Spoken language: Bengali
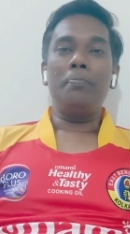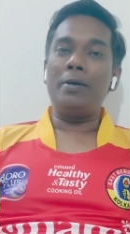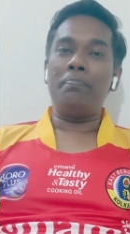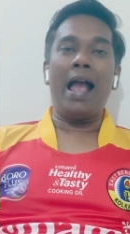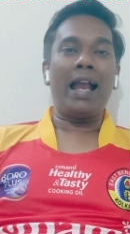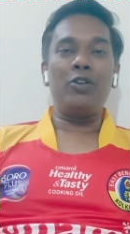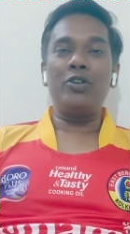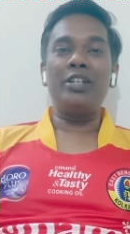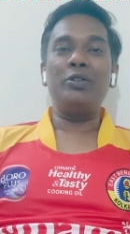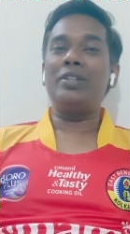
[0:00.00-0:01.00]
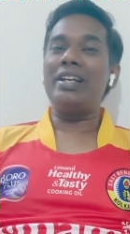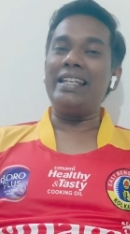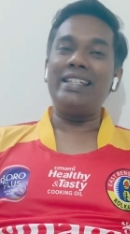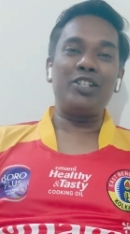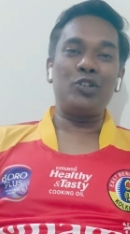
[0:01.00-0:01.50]
বাট ব্যাঙ্গালোর কিন্তু তার
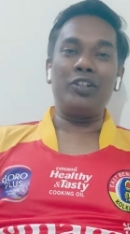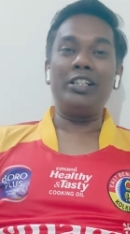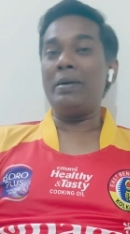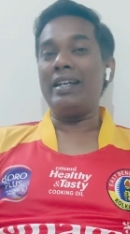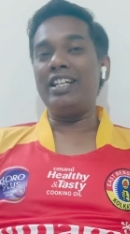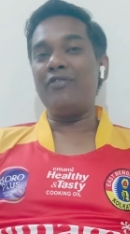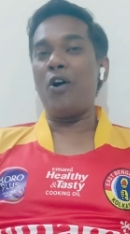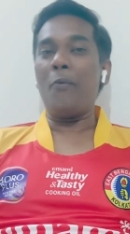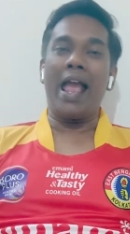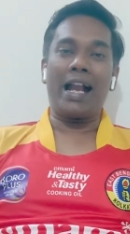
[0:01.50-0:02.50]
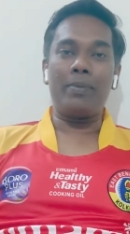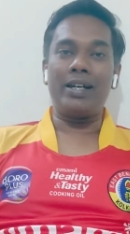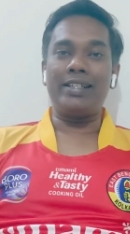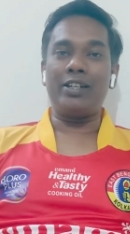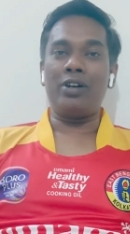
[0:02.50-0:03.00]
নিজের ছন্দে বা নিজের ফর্মে
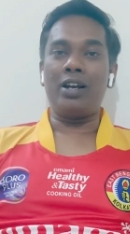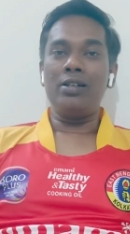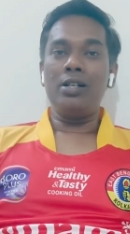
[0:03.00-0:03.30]
একেবারেই ছিল না